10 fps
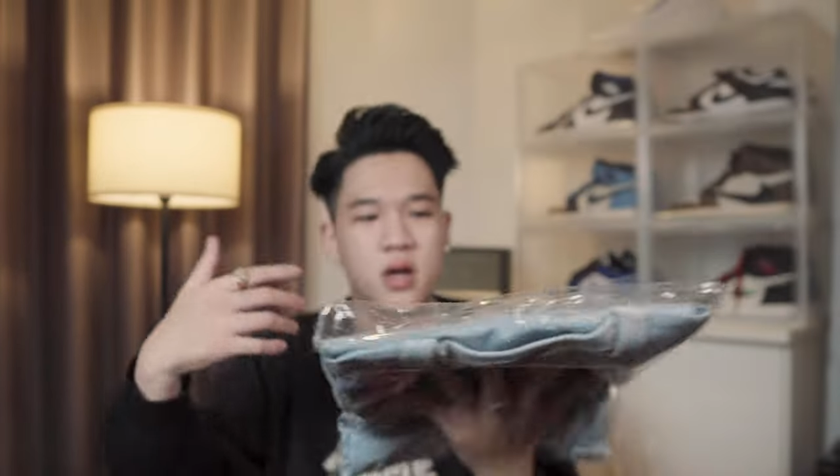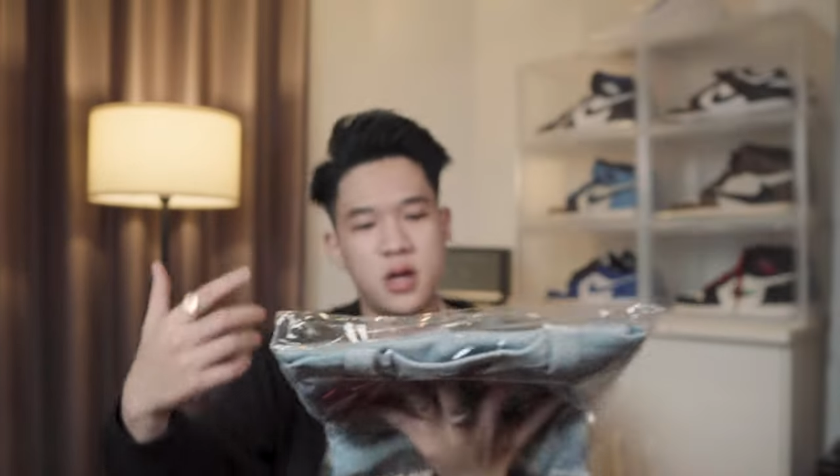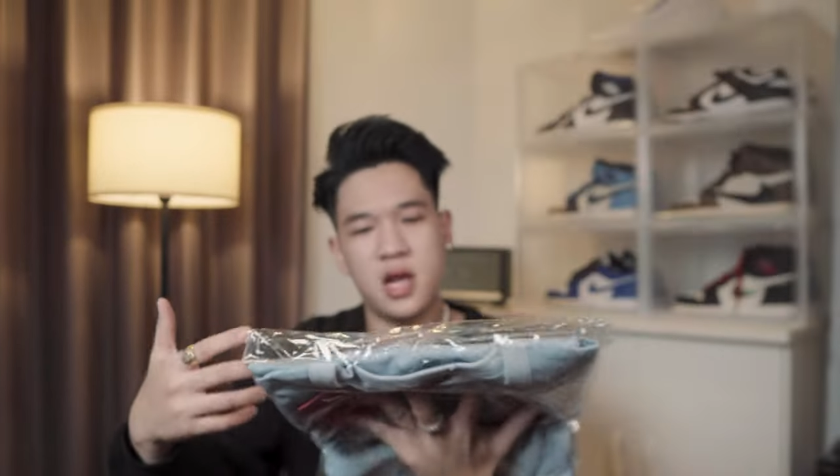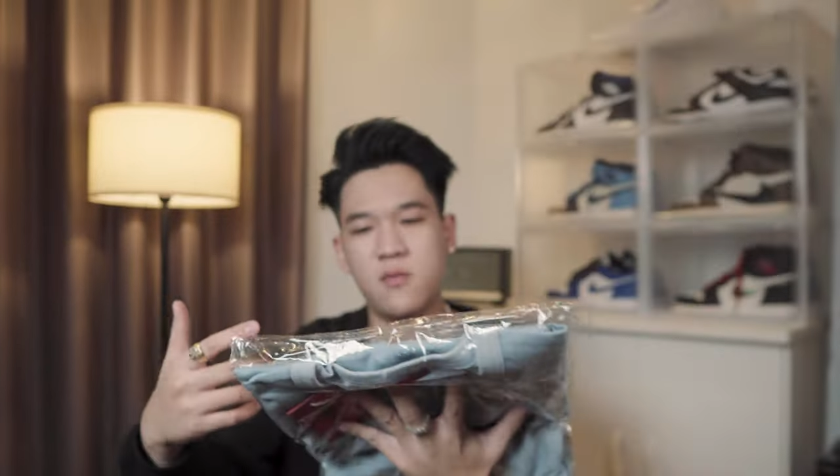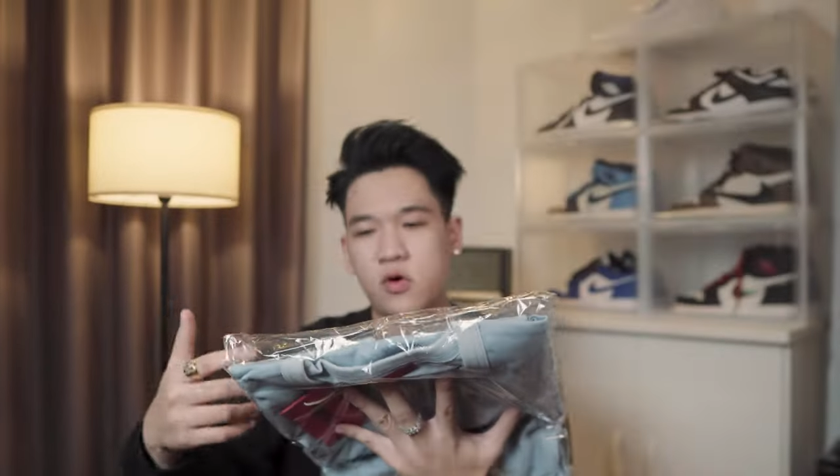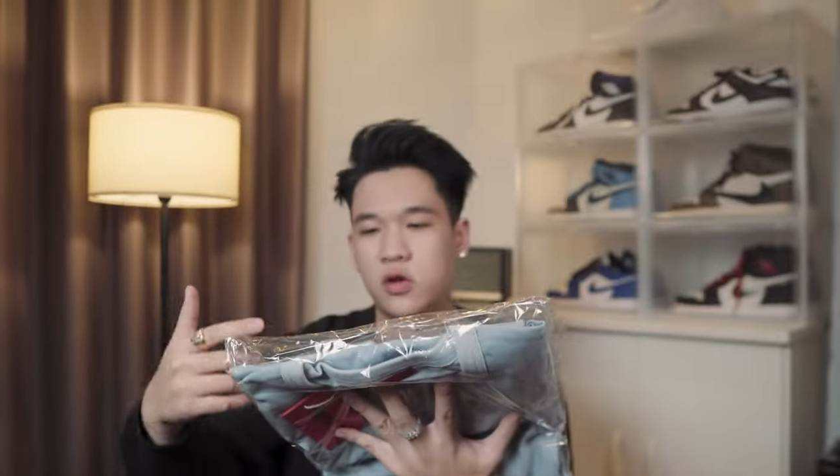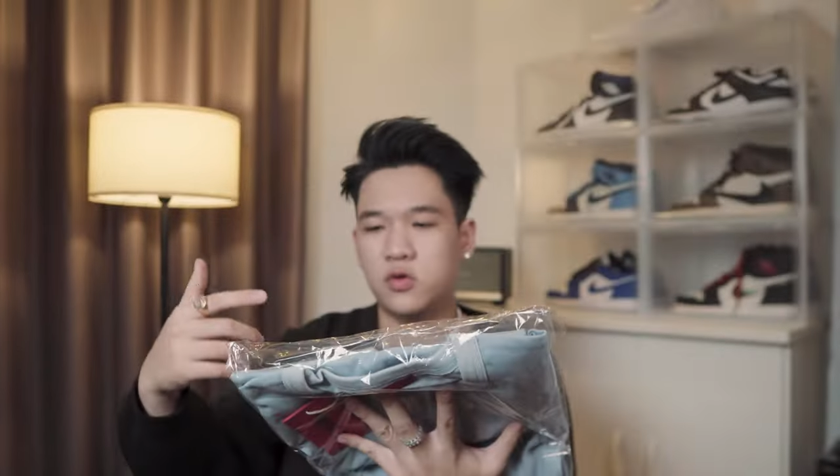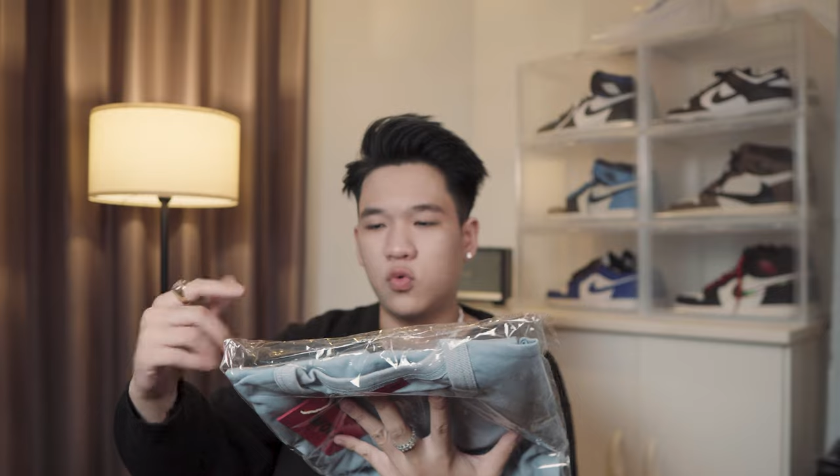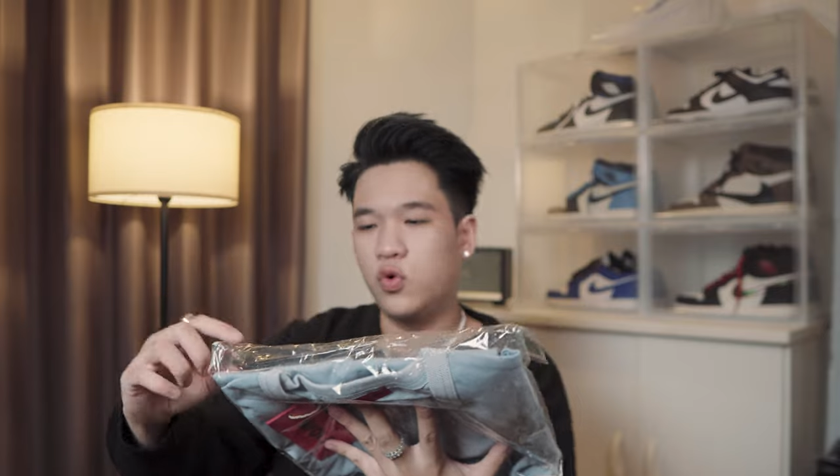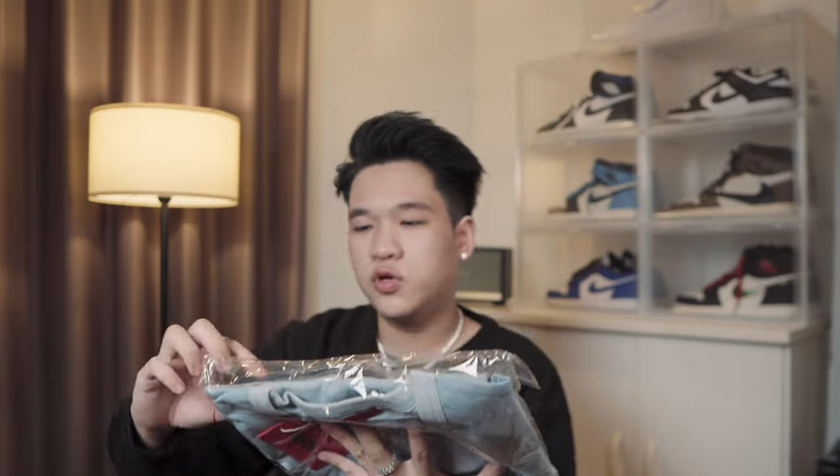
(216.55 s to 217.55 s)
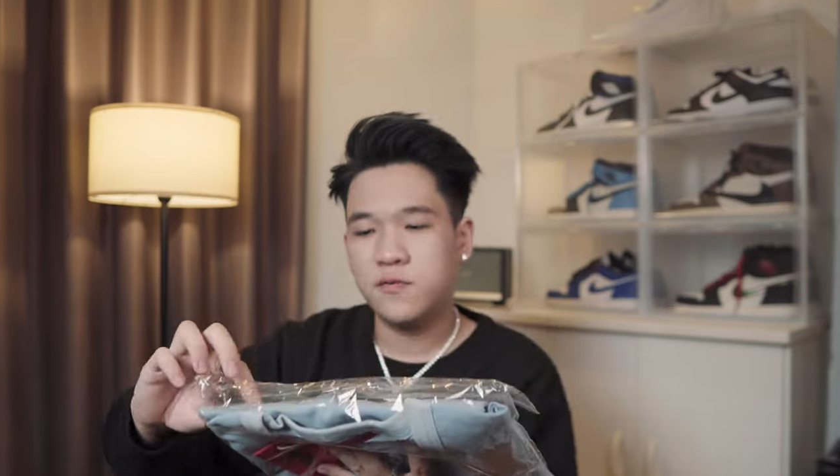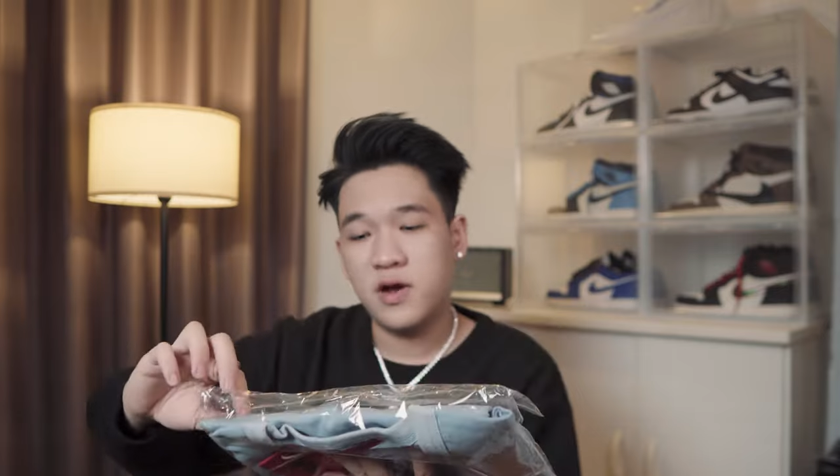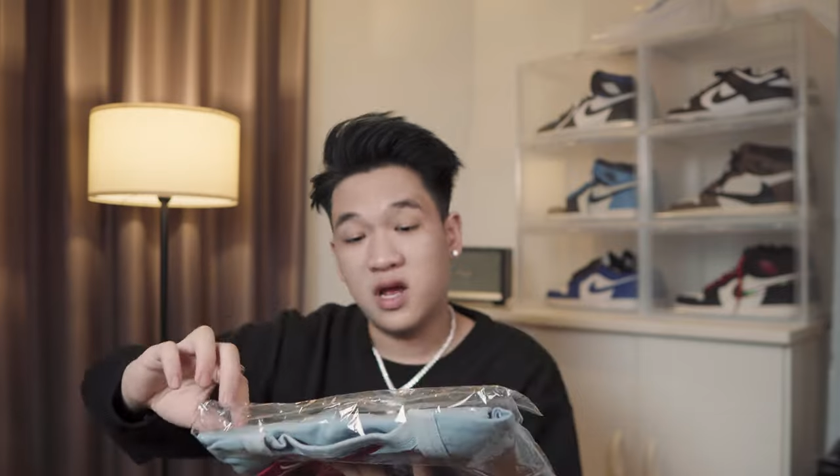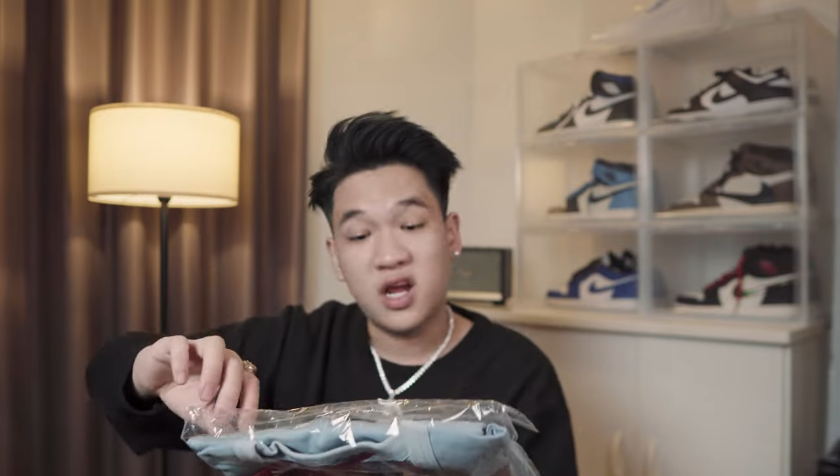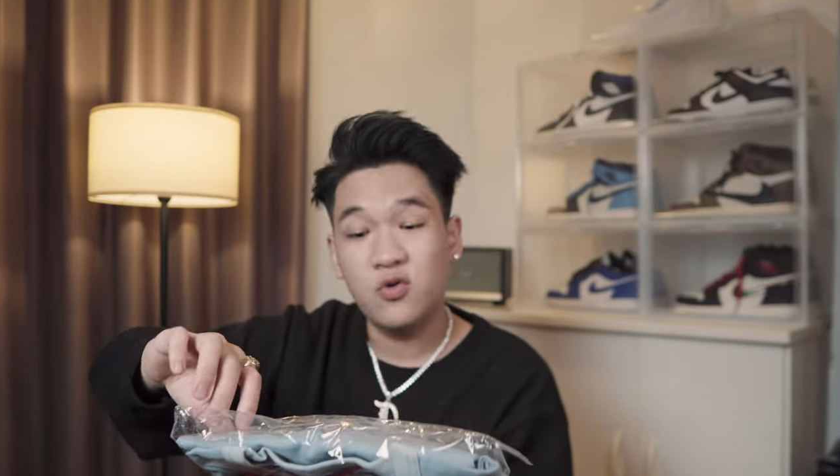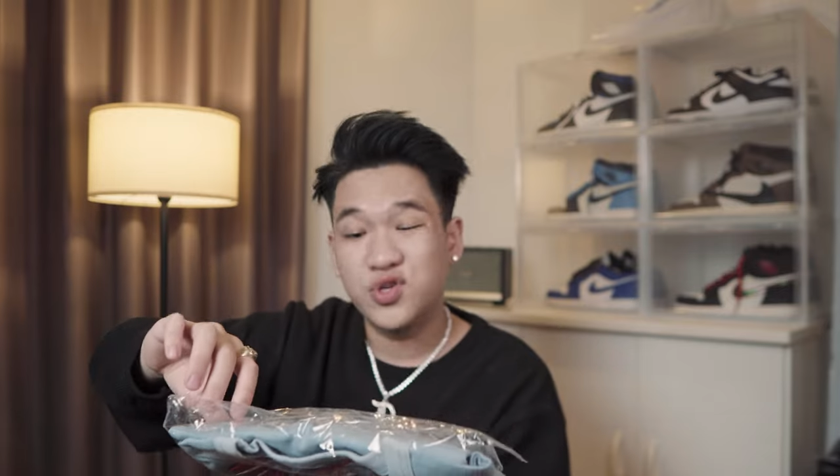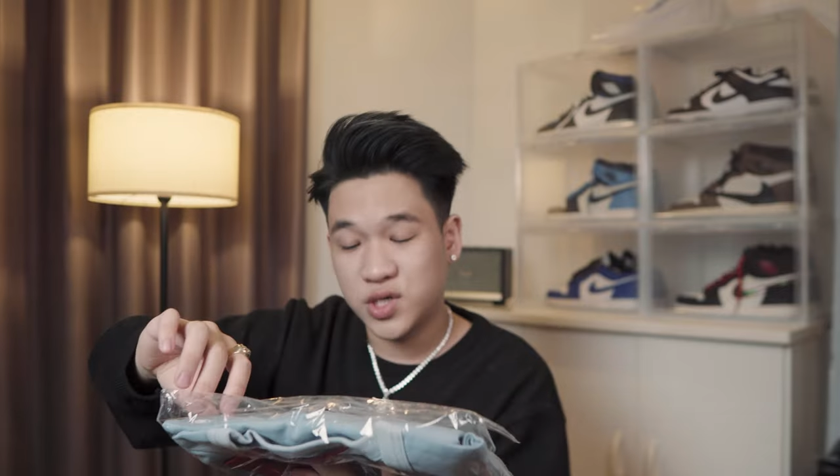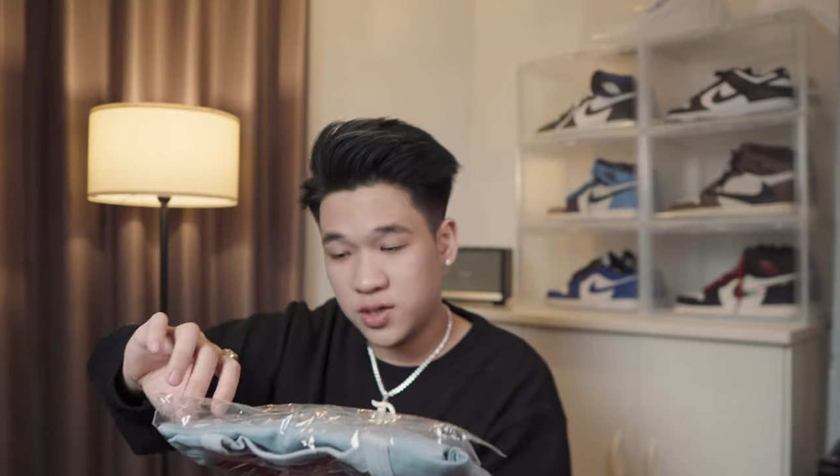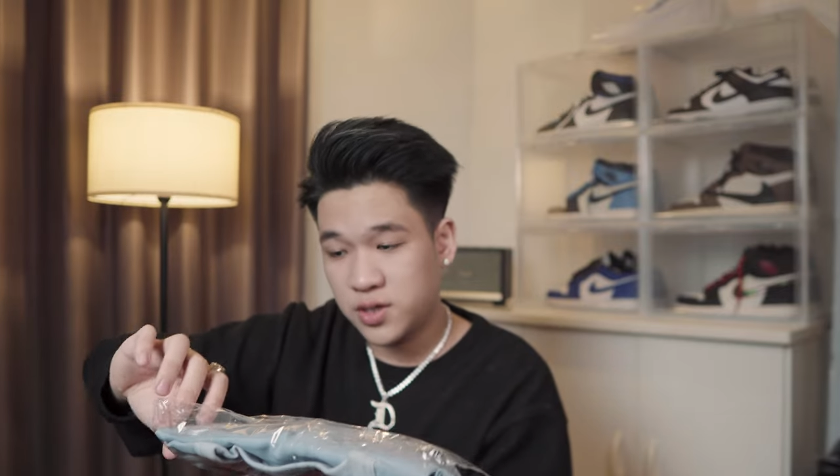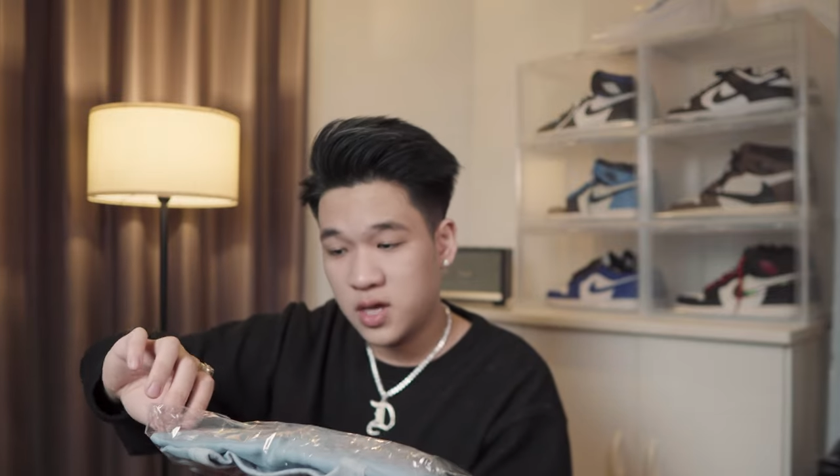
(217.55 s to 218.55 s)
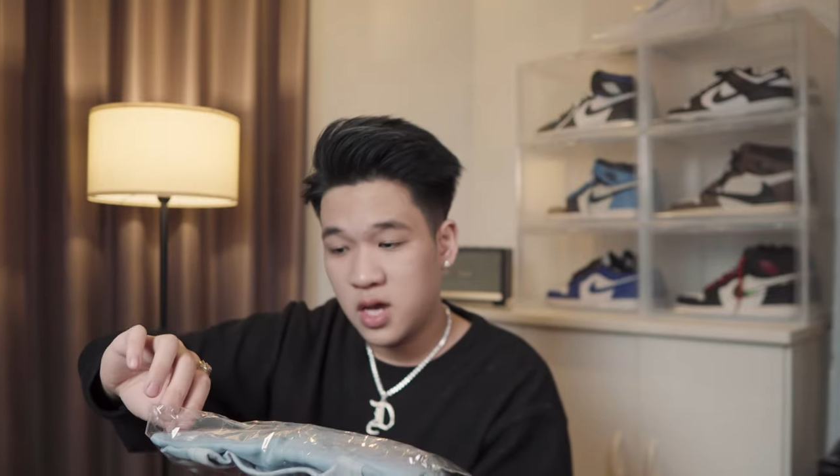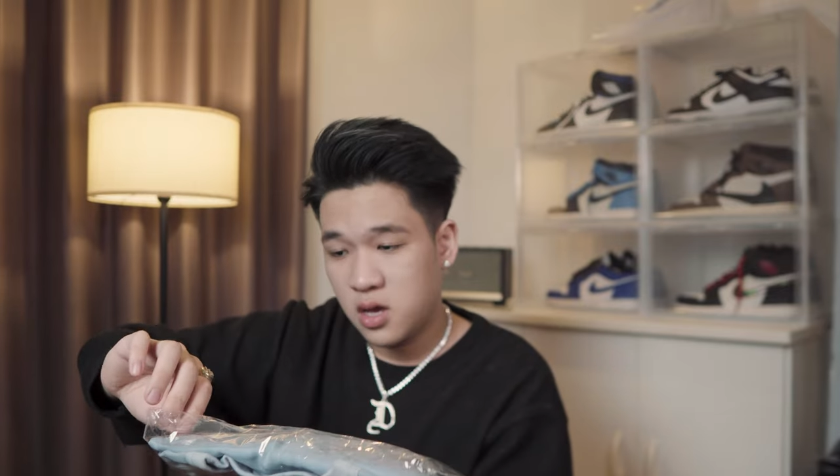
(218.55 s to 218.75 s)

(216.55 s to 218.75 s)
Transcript: nghĩa là đây là một cái túi không phải cái đồ chơi